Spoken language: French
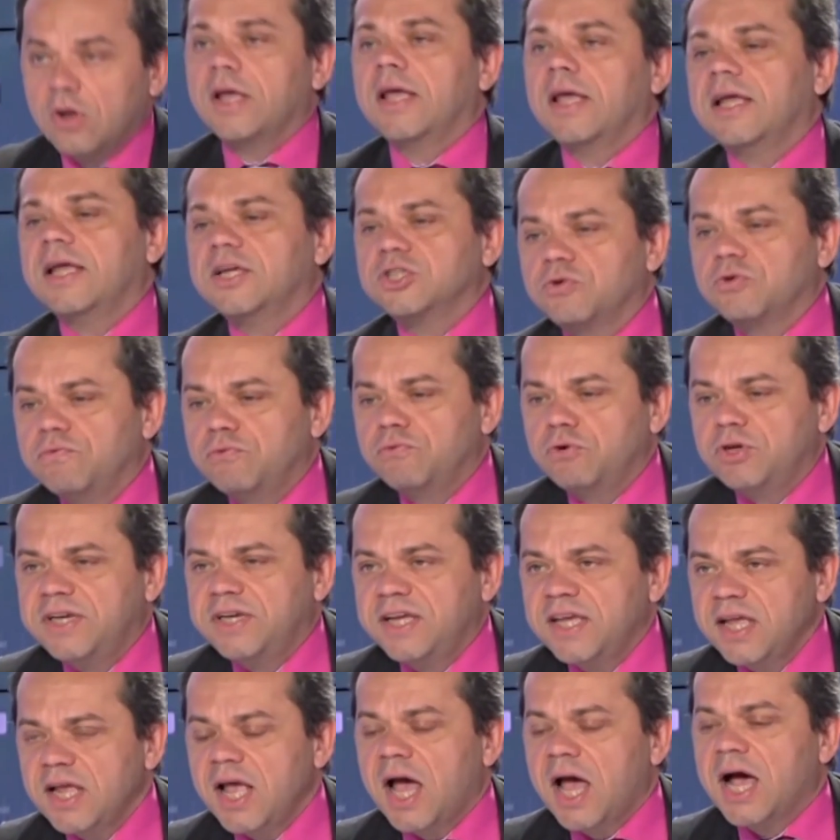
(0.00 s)
Et je vous le
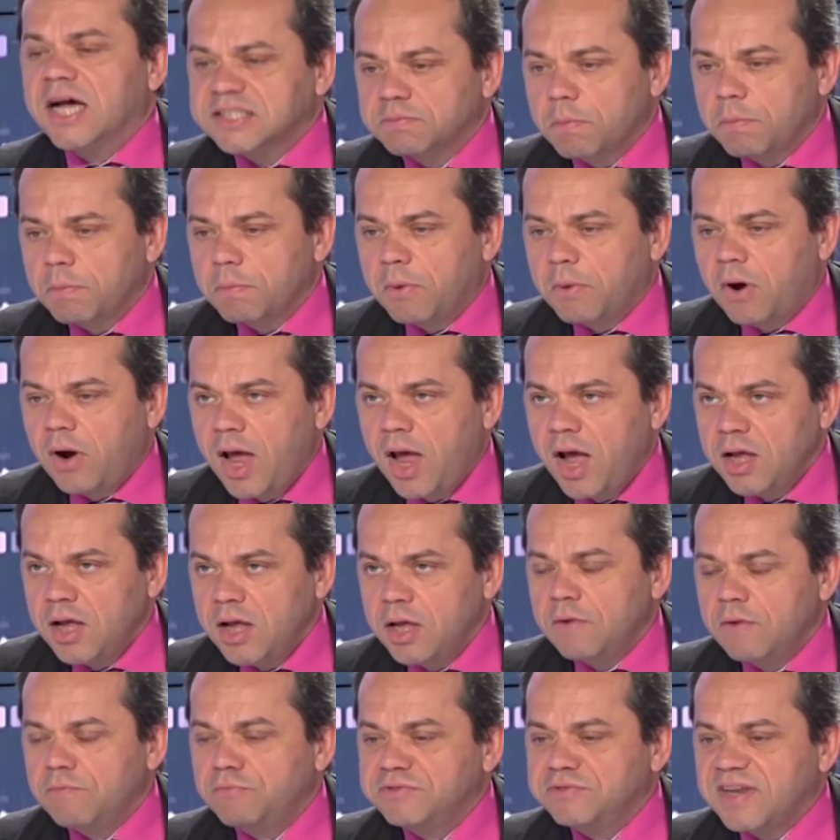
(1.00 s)
dis, à ce moment-là,
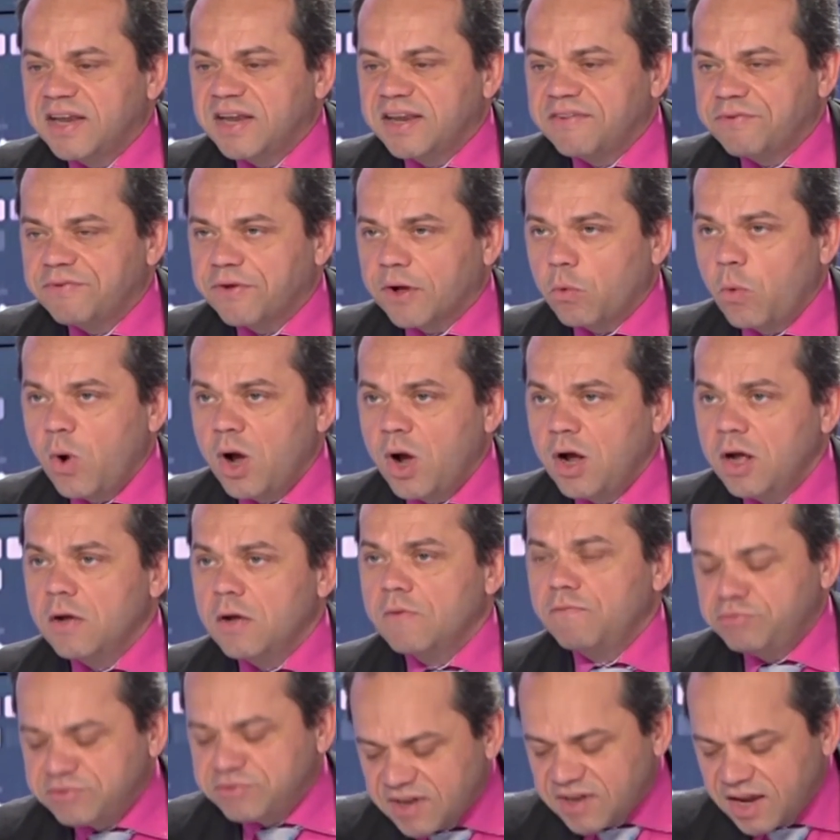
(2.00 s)
vous allez faire quoi
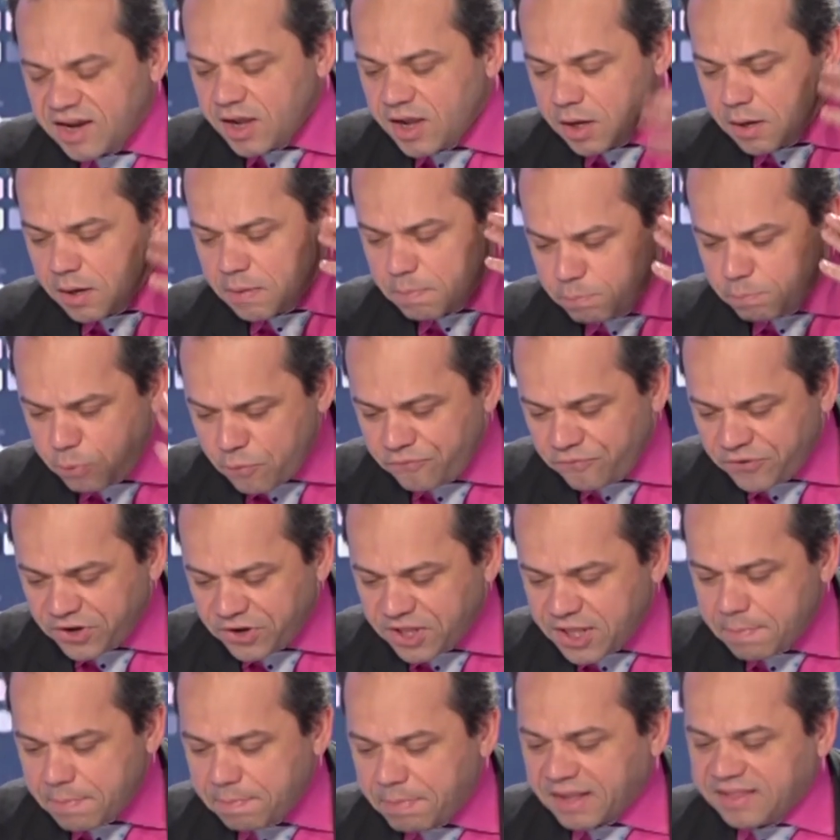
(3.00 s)
Vous allez bouffer
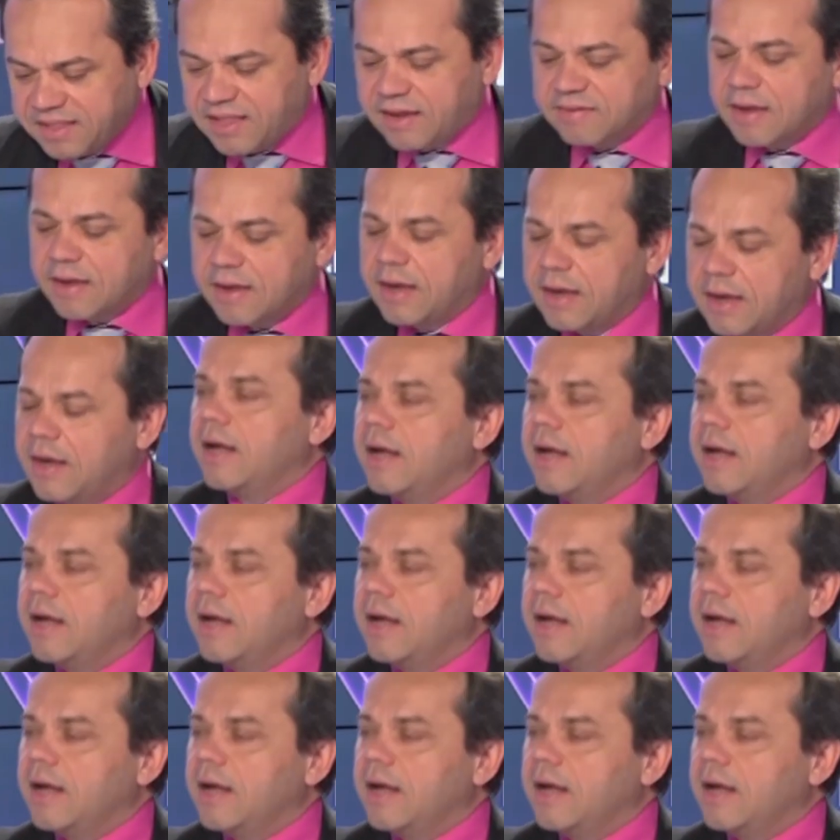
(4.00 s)
des patates.